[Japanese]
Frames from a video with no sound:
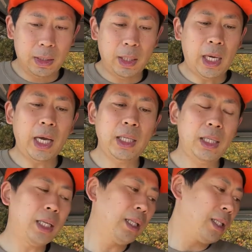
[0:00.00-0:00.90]
で、買いに
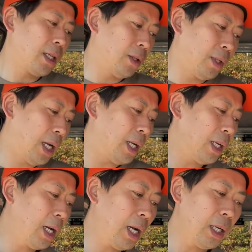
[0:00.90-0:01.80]
行ったんですけど、なか
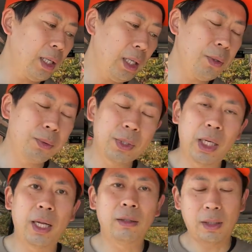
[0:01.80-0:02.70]
なかいい服
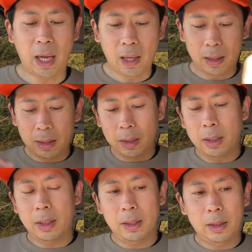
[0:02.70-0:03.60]
がなくて。
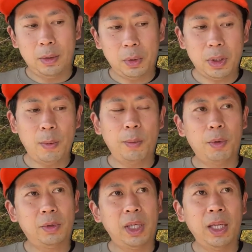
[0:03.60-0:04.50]
でどうしても
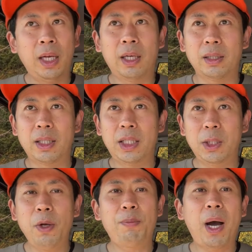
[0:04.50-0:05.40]
僕はね、なんか
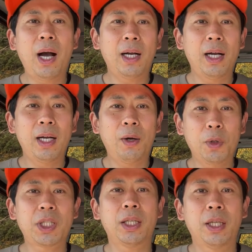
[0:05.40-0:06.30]
白いパーカーが
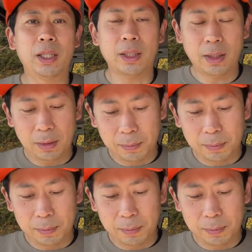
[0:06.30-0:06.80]
欲しかったんです。